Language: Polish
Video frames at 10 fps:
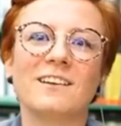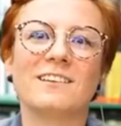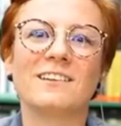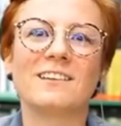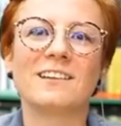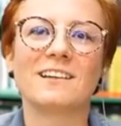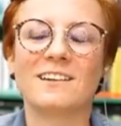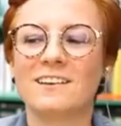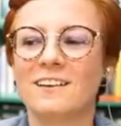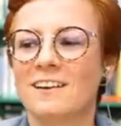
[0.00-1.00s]
te, te
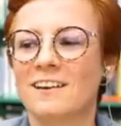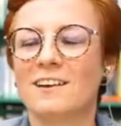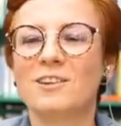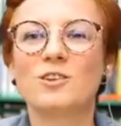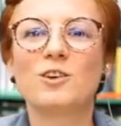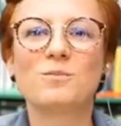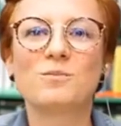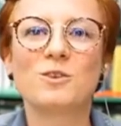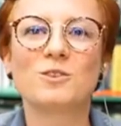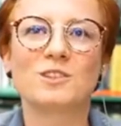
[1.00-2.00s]
takie e,
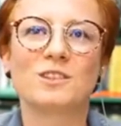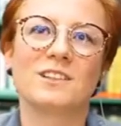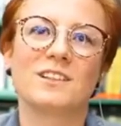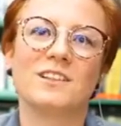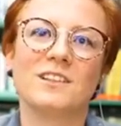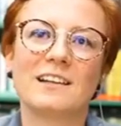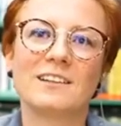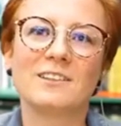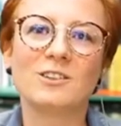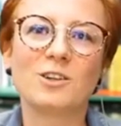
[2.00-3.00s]
drobnostki, na
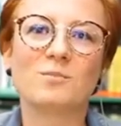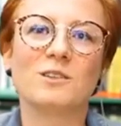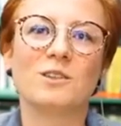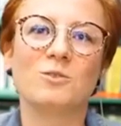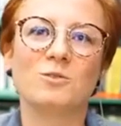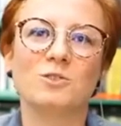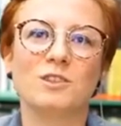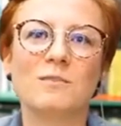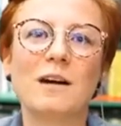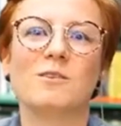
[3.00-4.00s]
tych drobnych ludzi,
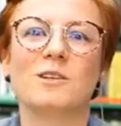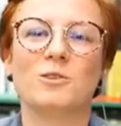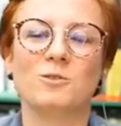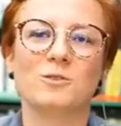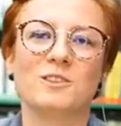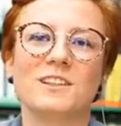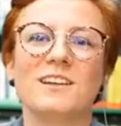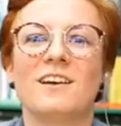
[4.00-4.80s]
małych ludzi,